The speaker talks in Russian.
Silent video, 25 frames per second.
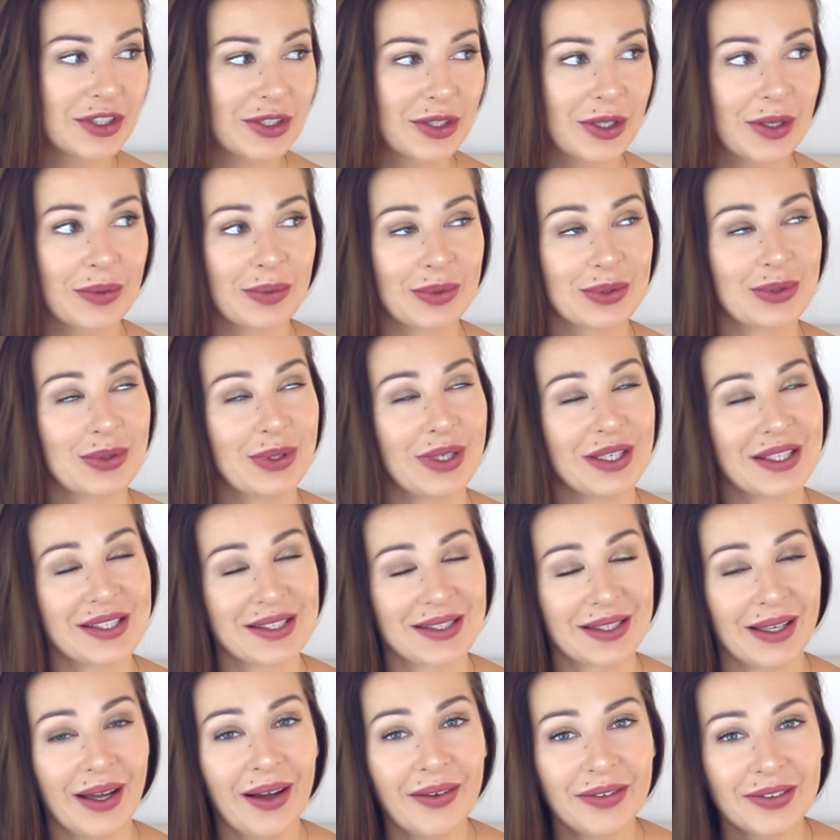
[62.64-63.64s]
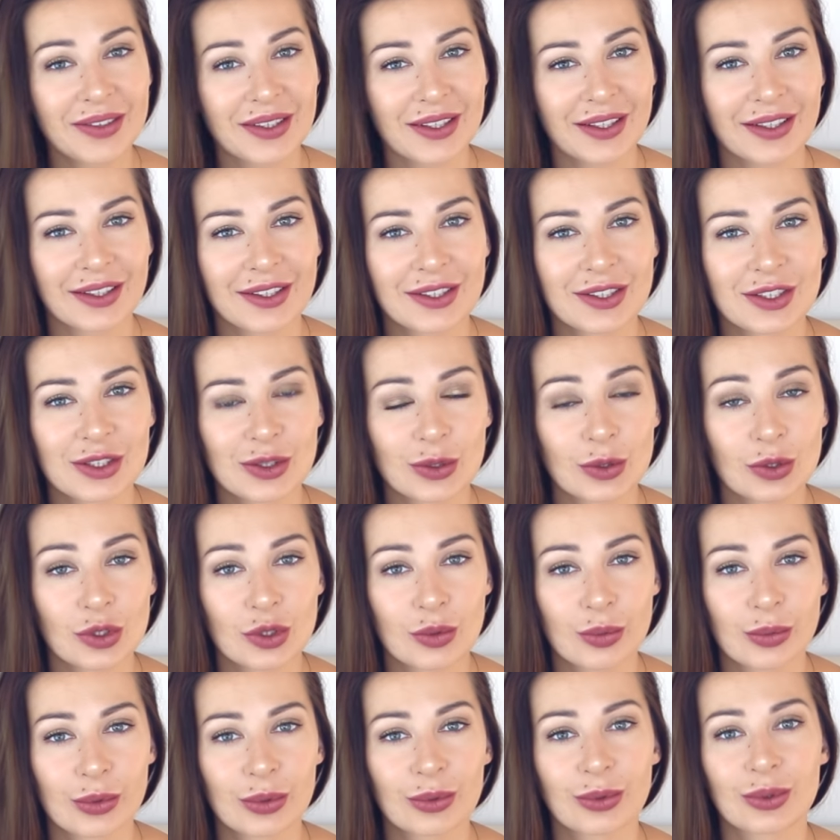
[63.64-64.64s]
что я буду есть завтра и что
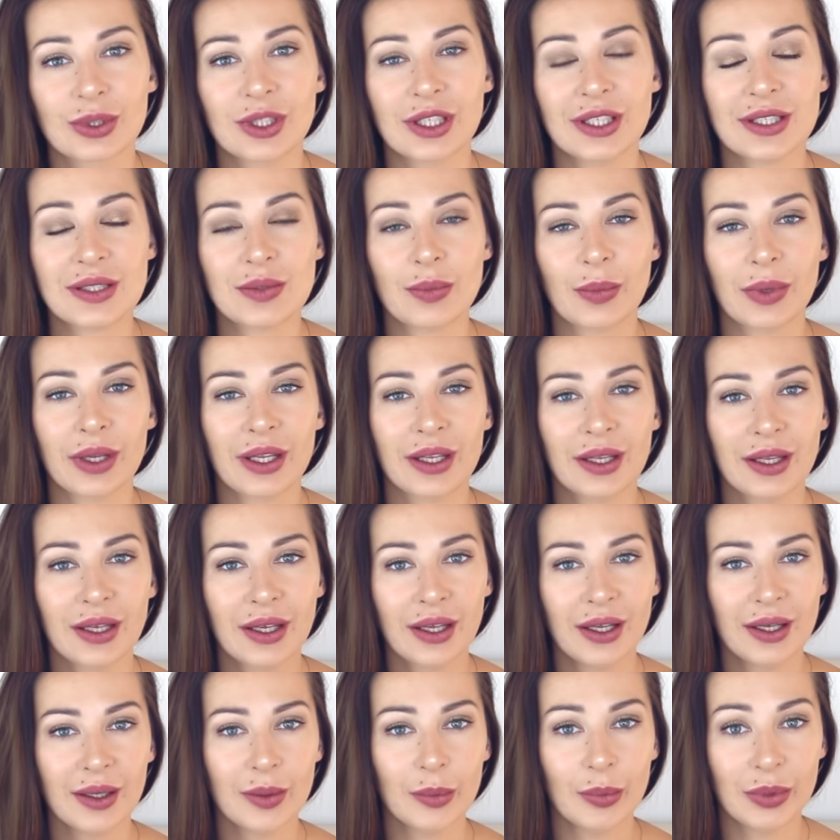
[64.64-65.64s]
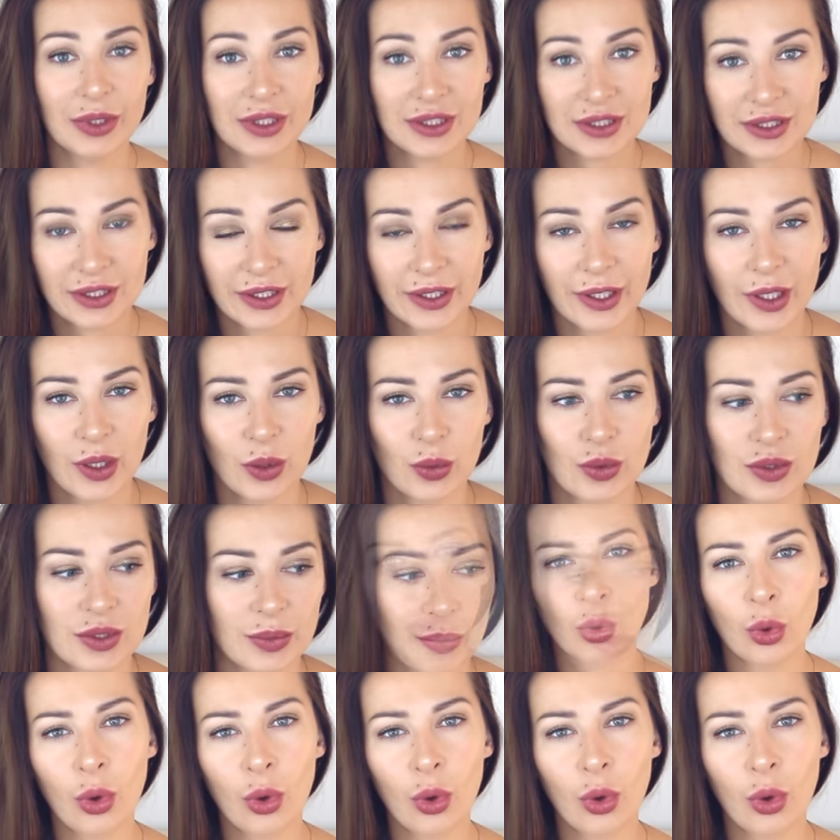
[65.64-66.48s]
же будут есть мои близкие люди.